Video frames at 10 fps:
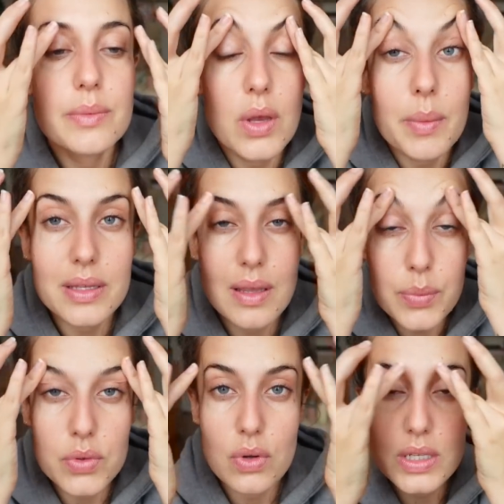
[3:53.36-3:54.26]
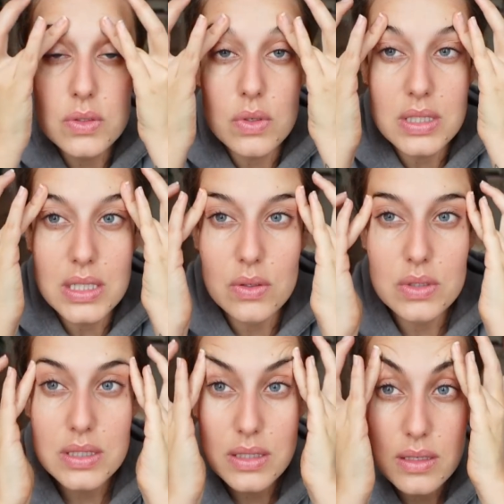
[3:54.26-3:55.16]
bien mettre un peu dans les sourcils sourcils
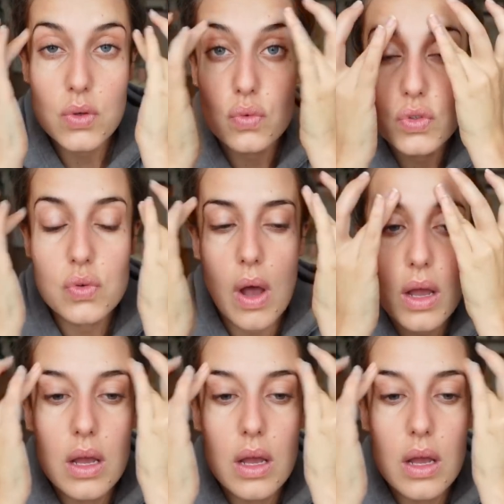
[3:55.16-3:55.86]
aussi, surtout le soir.